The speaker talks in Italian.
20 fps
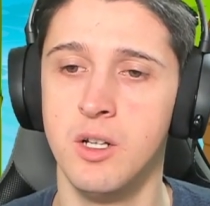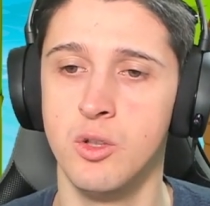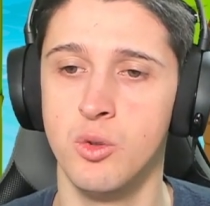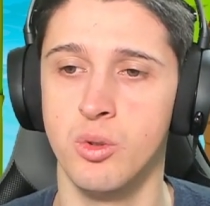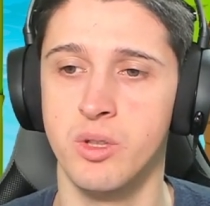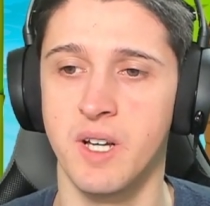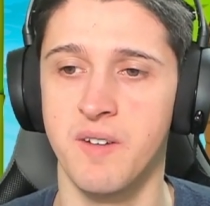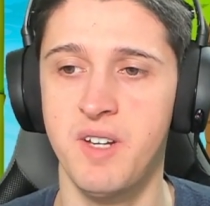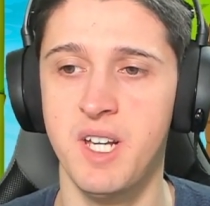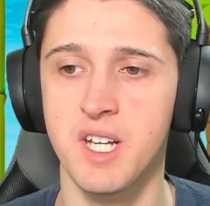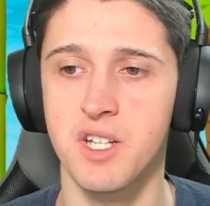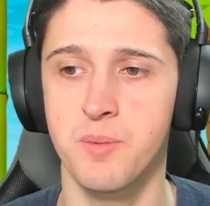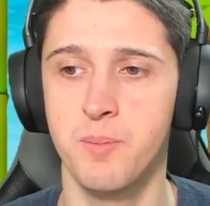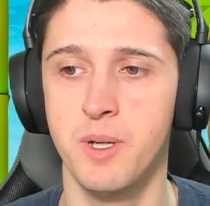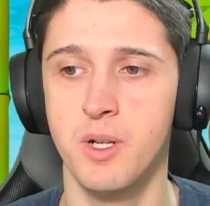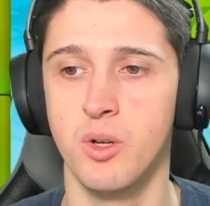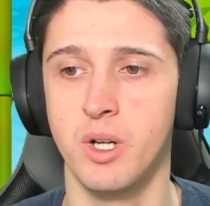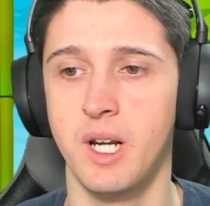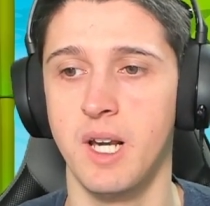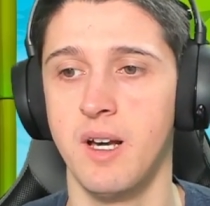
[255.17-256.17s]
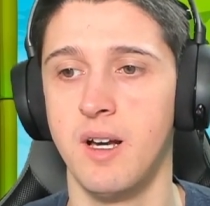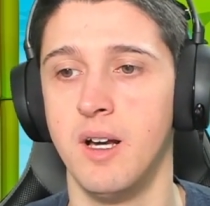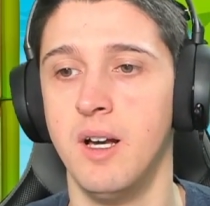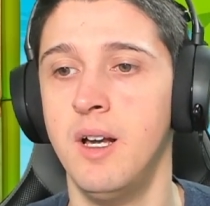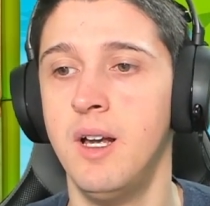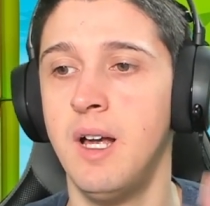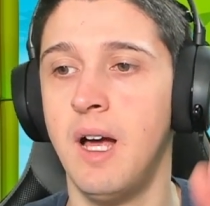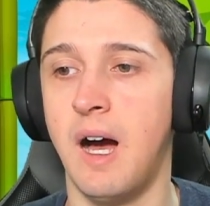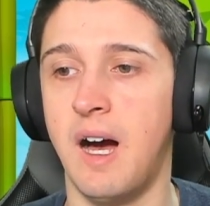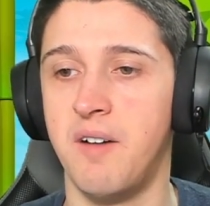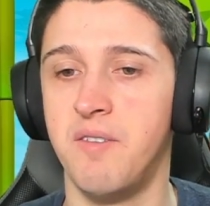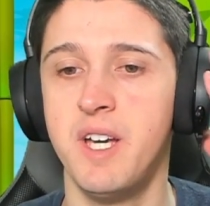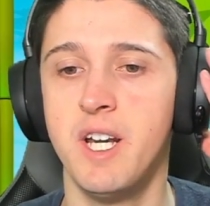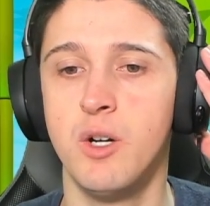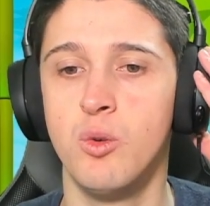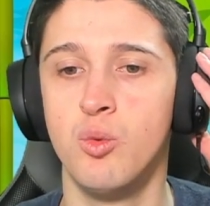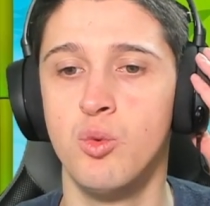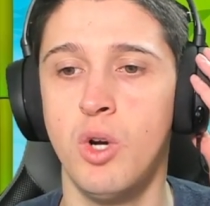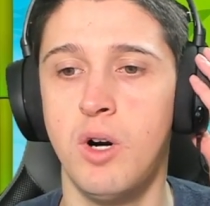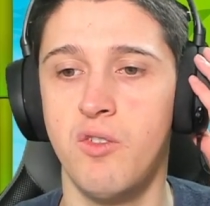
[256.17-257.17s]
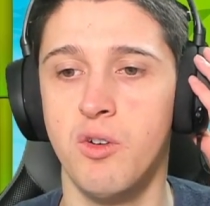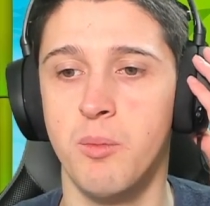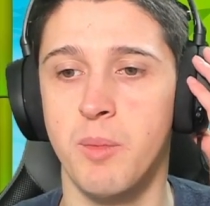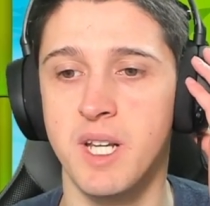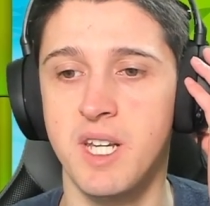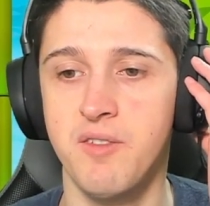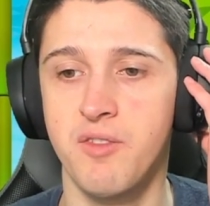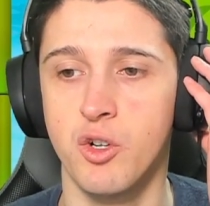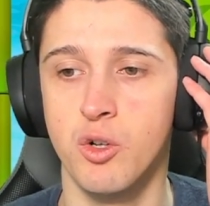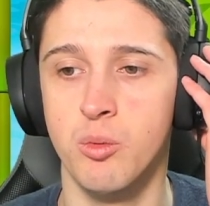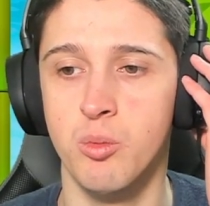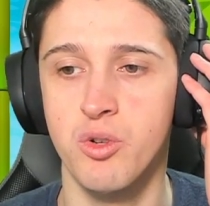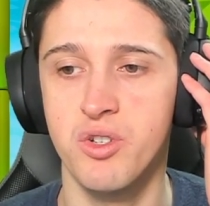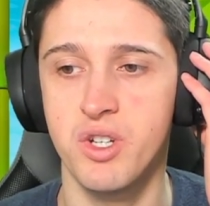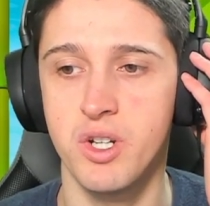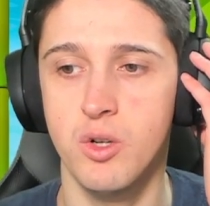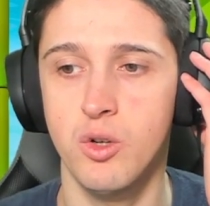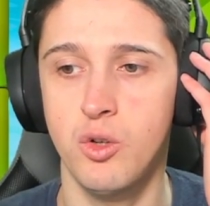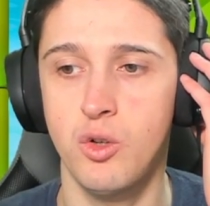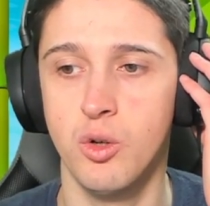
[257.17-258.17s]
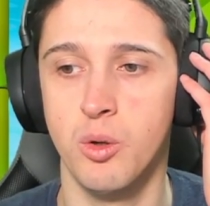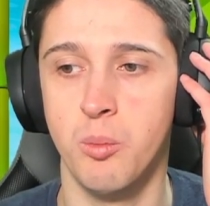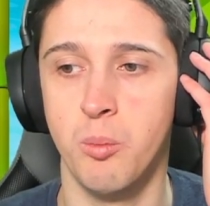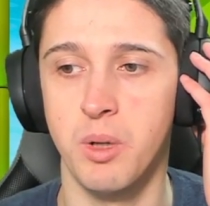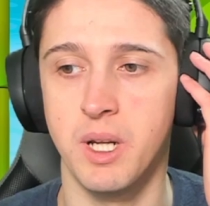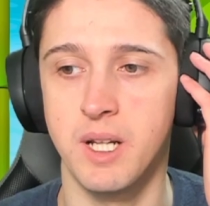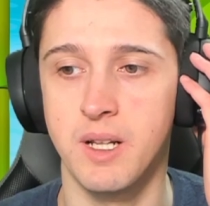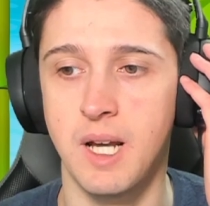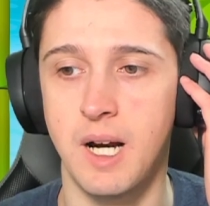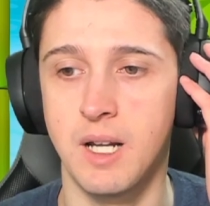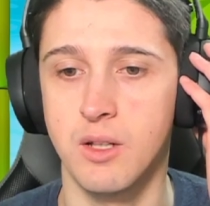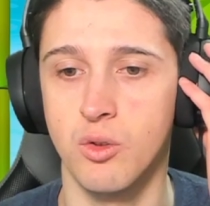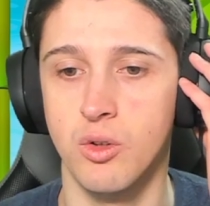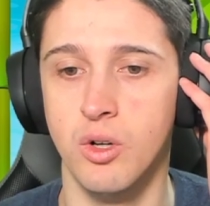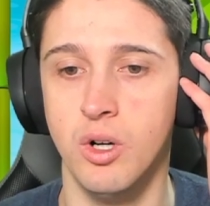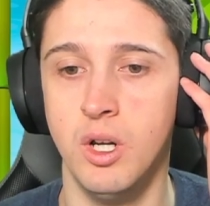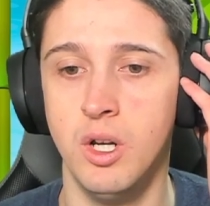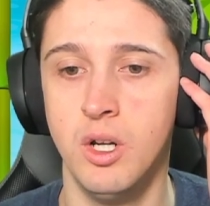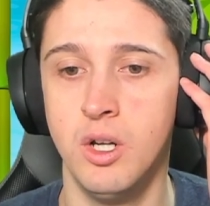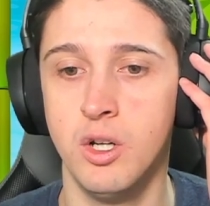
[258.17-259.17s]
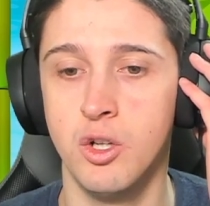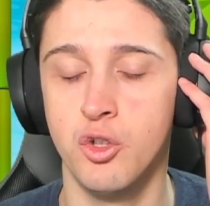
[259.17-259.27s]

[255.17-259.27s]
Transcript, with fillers: Tuttavia spero che avere un nuovo magnifico museo completato